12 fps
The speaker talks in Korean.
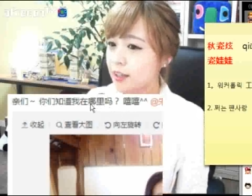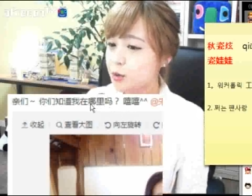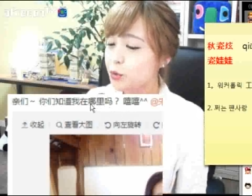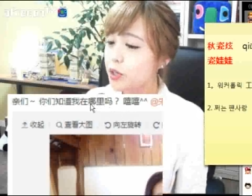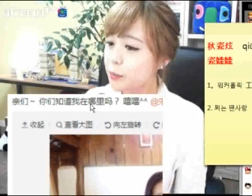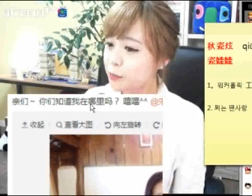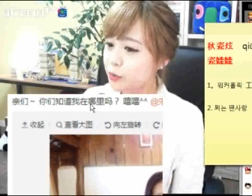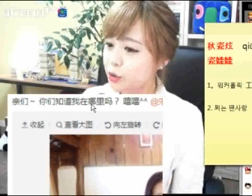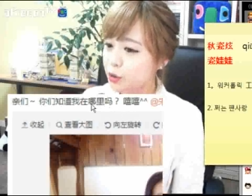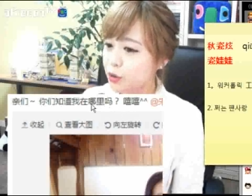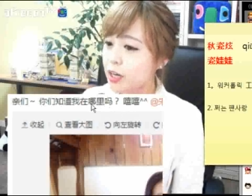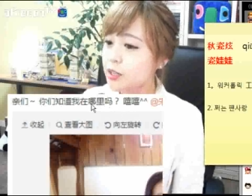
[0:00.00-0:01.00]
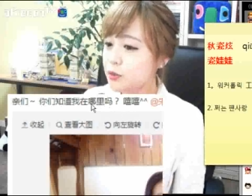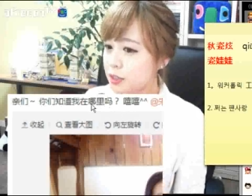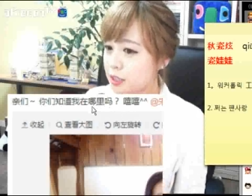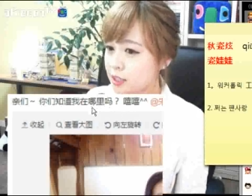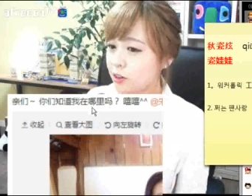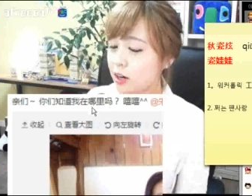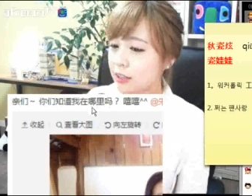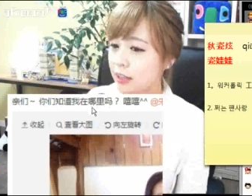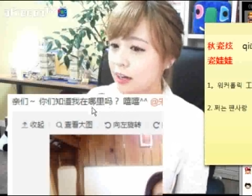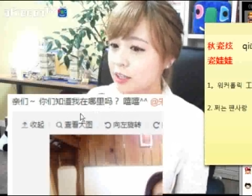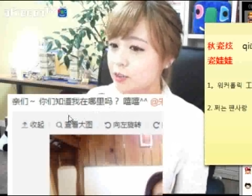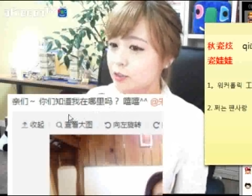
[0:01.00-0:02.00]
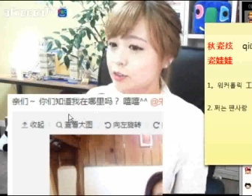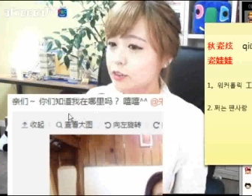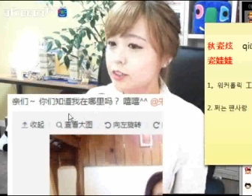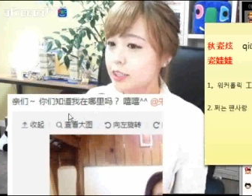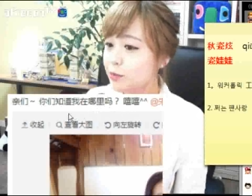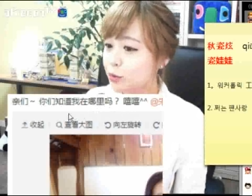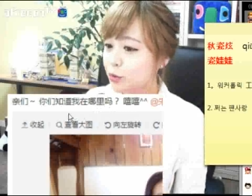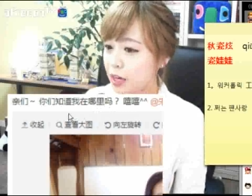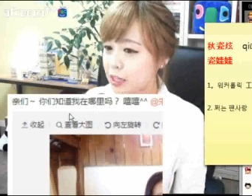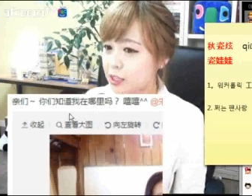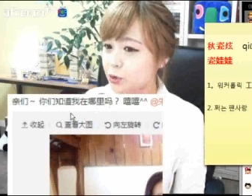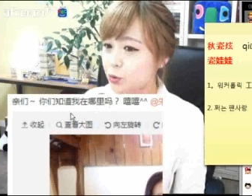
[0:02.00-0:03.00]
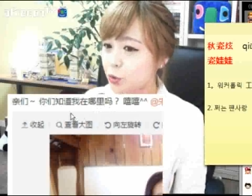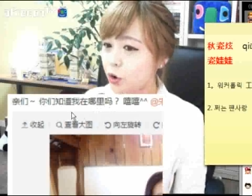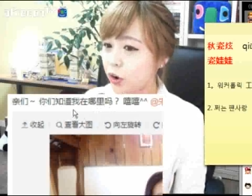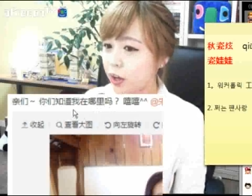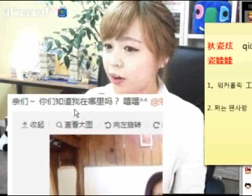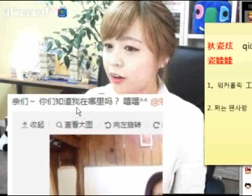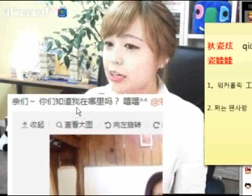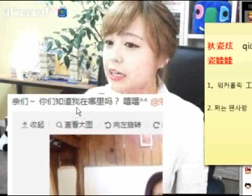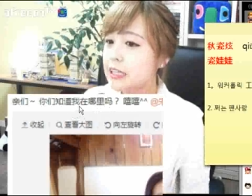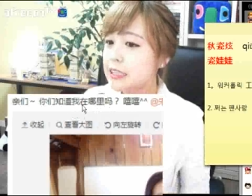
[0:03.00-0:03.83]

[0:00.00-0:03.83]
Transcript: 쪼래분들도할 수 있을 것 같아가지고 일부러 가지고 온 거예요.